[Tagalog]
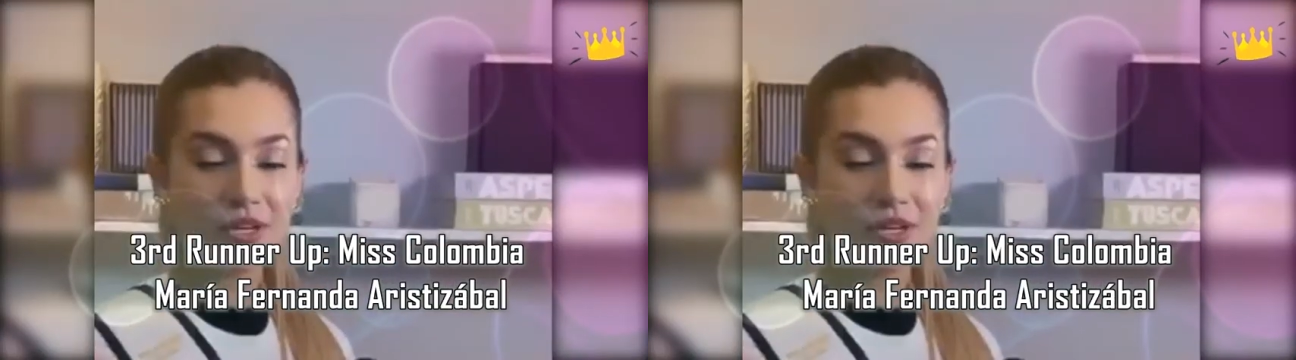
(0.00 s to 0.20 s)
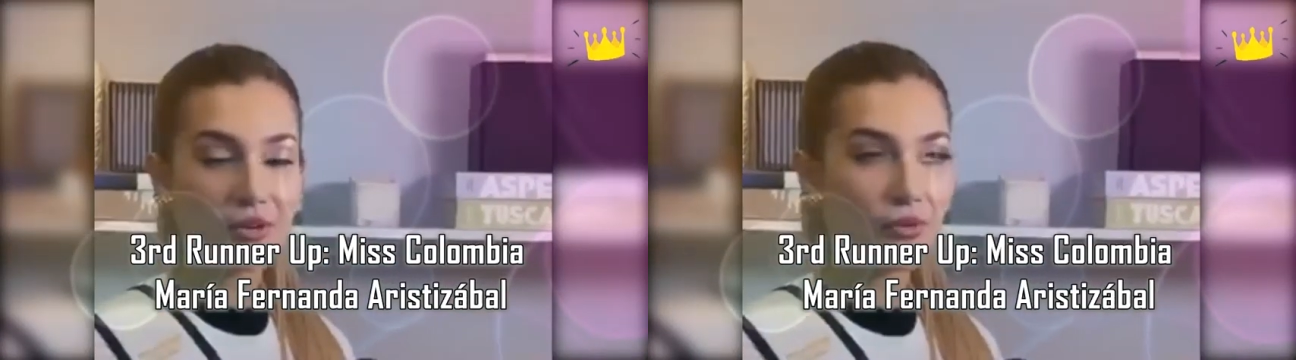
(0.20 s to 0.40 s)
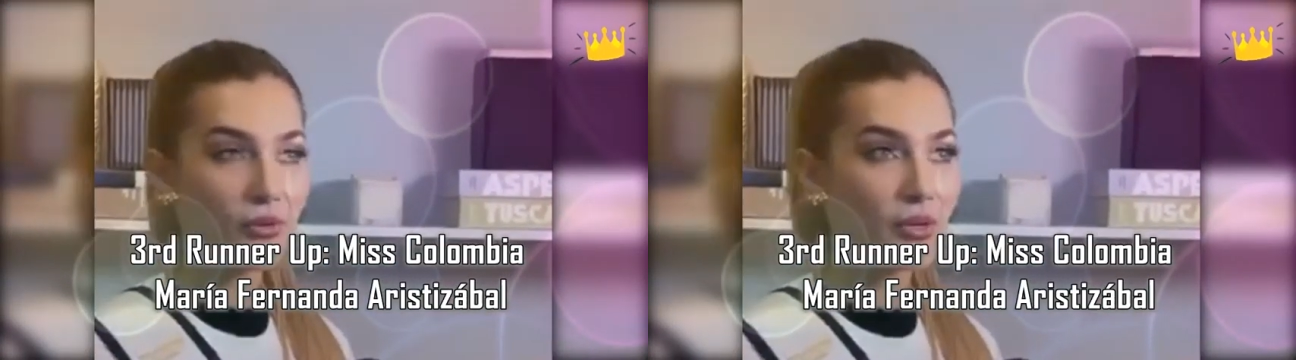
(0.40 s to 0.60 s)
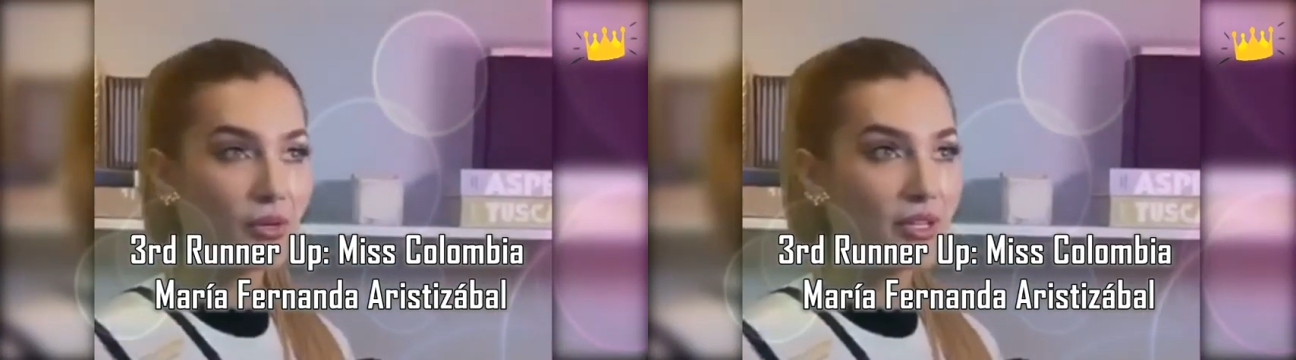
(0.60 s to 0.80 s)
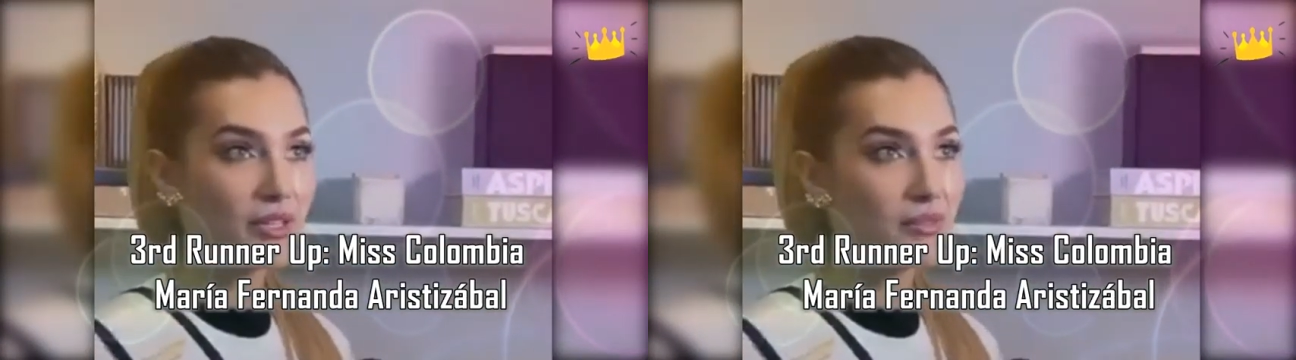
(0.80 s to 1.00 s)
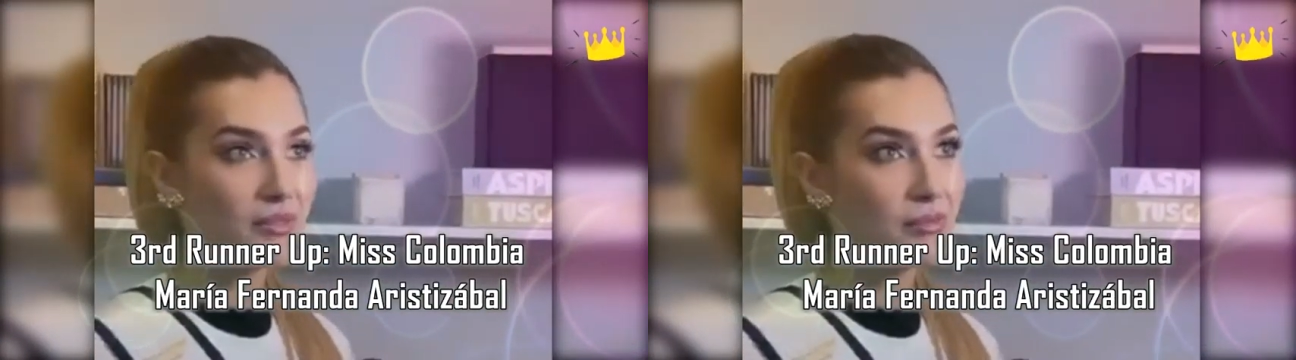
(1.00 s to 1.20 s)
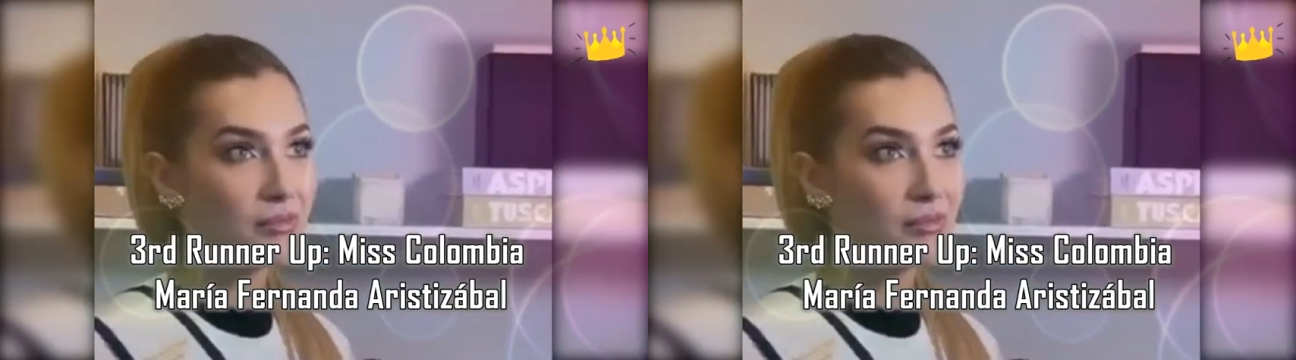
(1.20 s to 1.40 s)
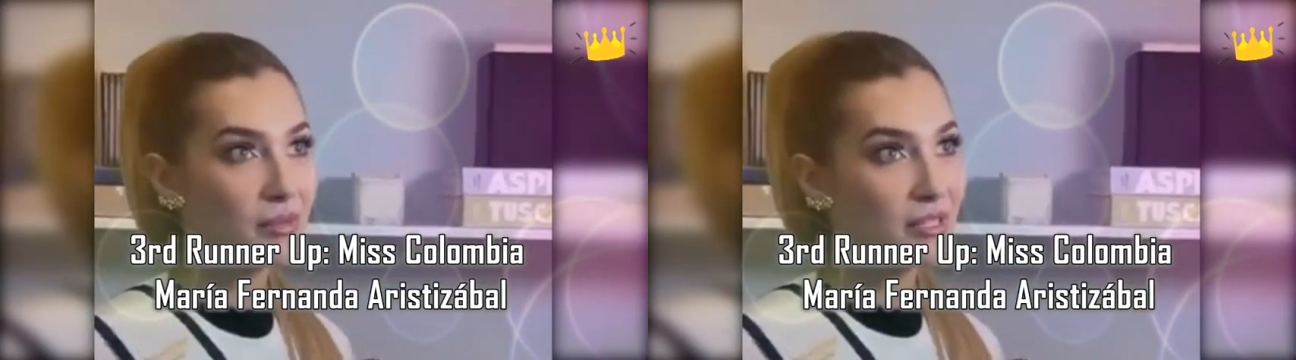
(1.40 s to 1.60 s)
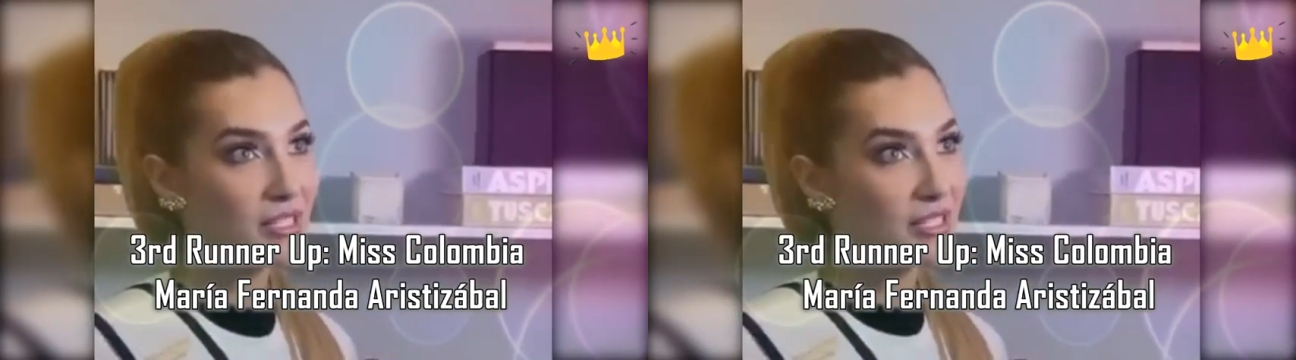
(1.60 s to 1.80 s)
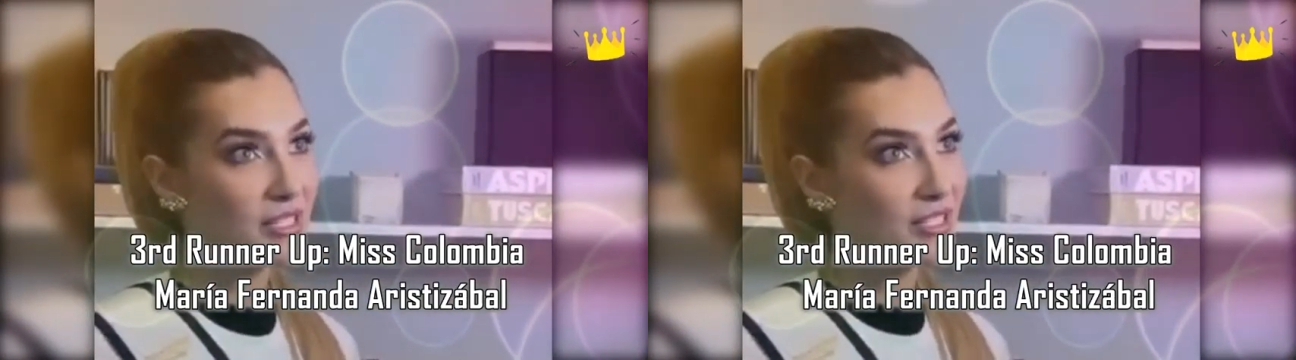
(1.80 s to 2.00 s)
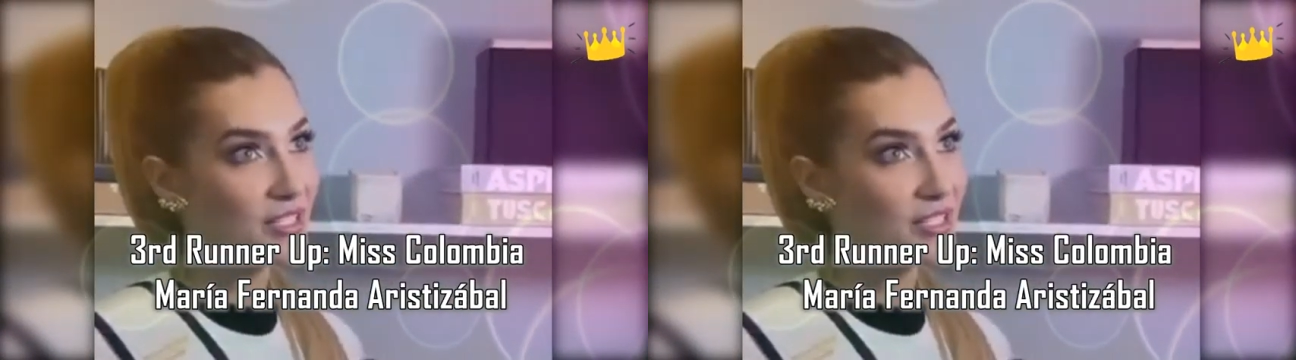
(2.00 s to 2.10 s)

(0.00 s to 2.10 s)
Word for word: runner-up si Miss Colombia Maria